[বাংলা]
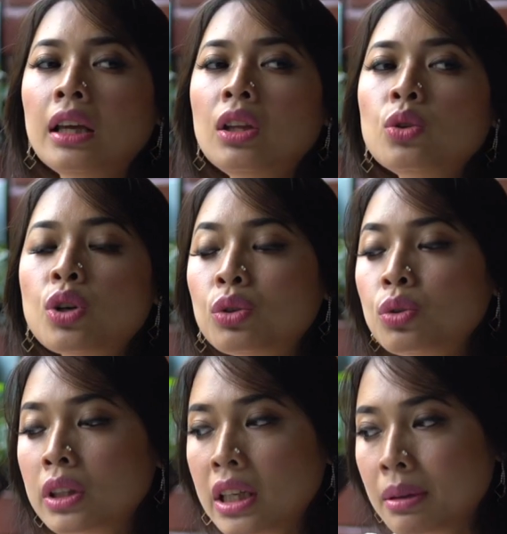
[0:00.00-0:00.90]
কিন্তু যত
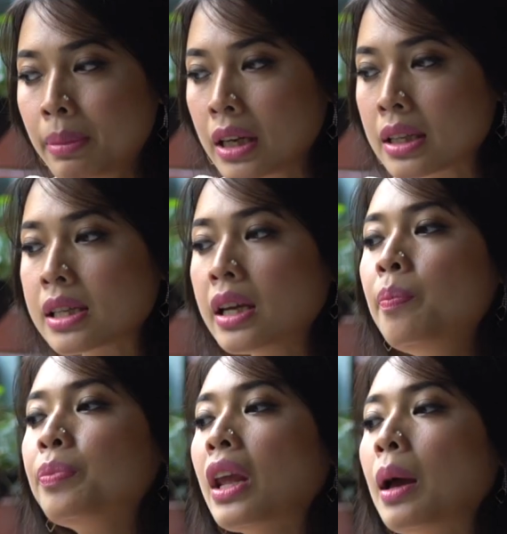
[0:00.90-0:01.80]
দিন বেড়েছে
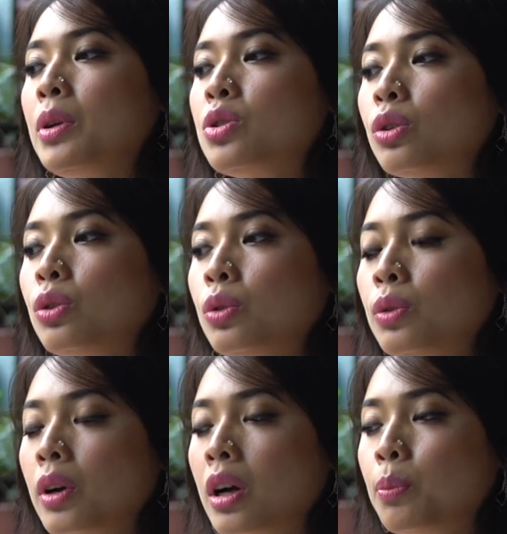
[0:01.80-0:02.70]
আমি যত
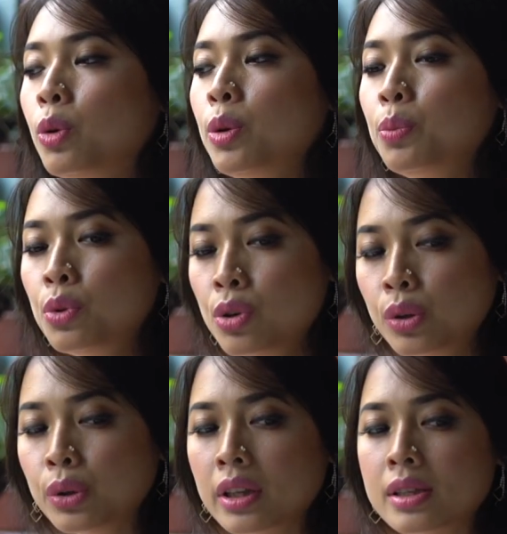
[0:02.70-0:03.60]
পরিপূর্ণ
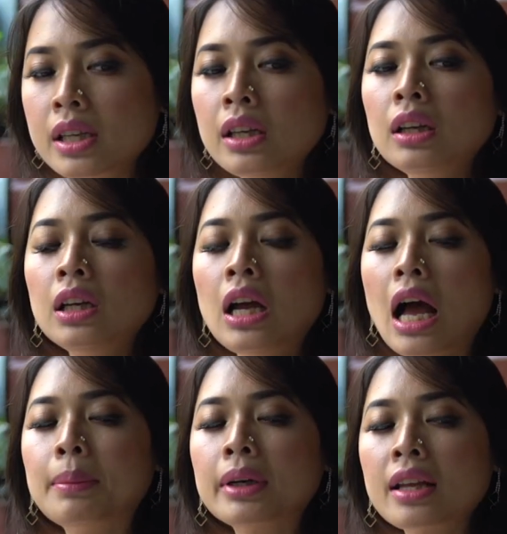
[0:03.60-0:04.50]
হয়েছি
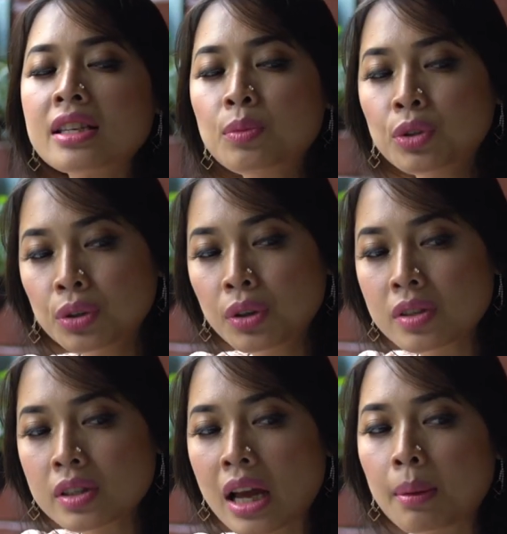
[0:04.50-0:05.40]
আমার কাছে মনে
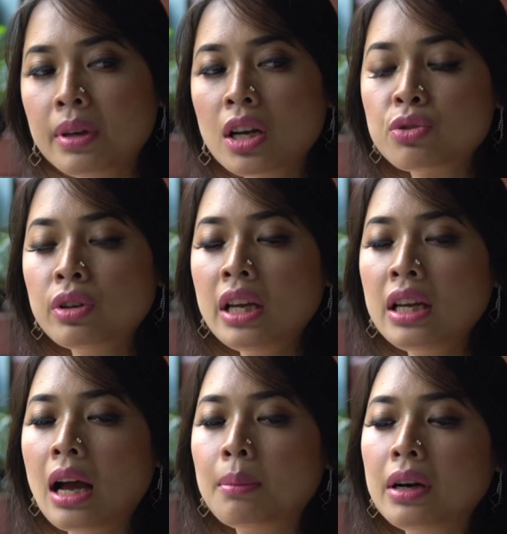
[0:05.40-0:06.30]
হয়েছে যে আমি আসলে
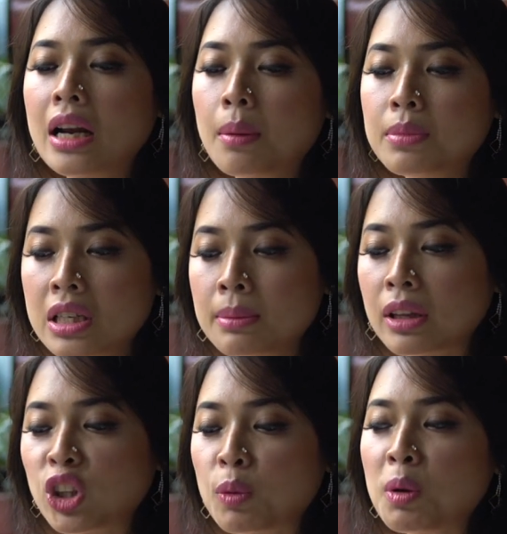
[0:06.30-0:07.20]
এই আমার নামটির
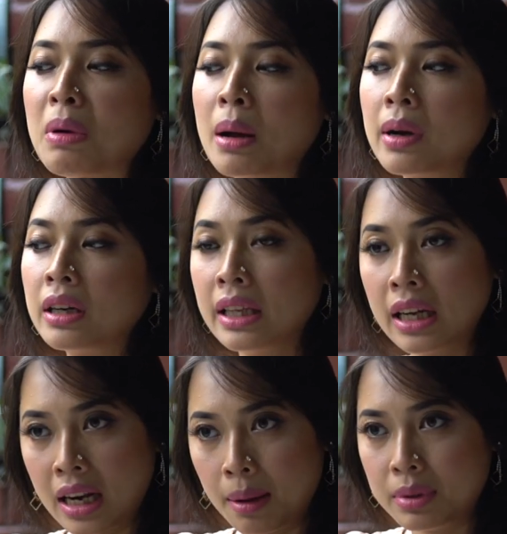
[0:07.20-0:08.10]
মাধ্যমে বাবার
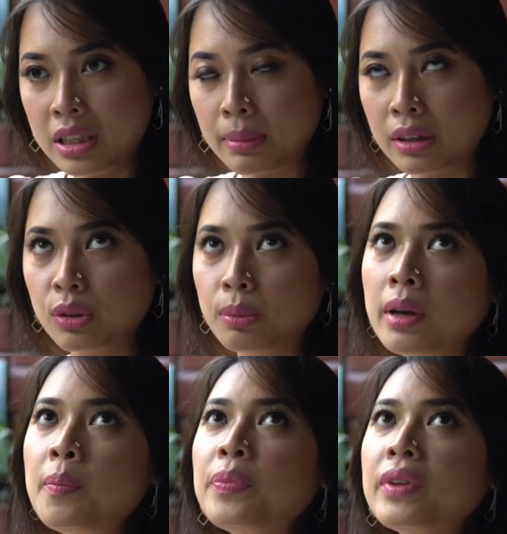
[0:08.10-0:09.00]
দেয়া নামটির মাধ্যমে